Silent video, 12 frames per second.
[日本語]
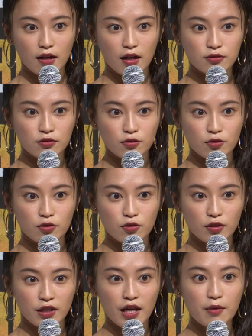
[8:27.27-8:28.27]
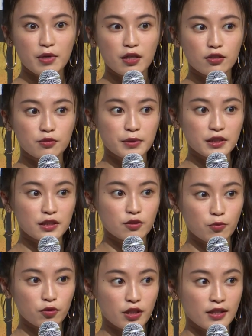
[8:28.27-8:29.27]
あのゲーミング PC
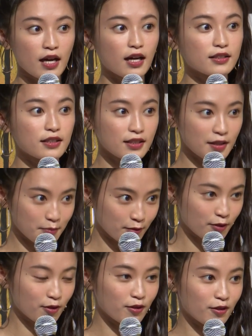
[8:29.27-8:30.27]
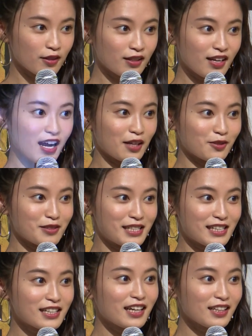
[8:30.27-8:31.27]
を持ってない方でもあの
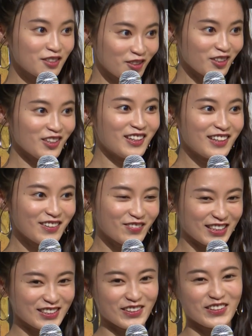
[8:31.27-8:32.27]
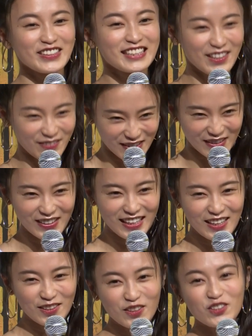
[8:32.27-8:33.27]
実家のパソコンでも
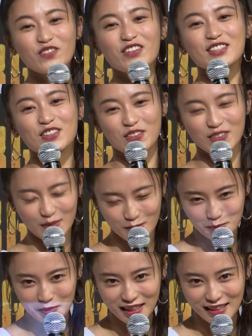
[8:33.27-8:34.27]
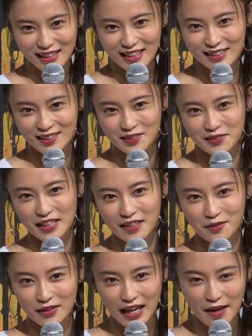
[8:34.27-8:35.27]
ノートパソコンでもプレイできるそうな
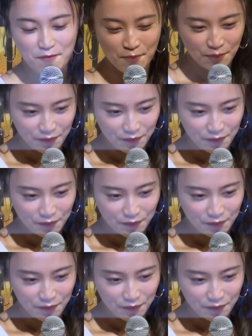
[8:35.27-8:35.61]
ので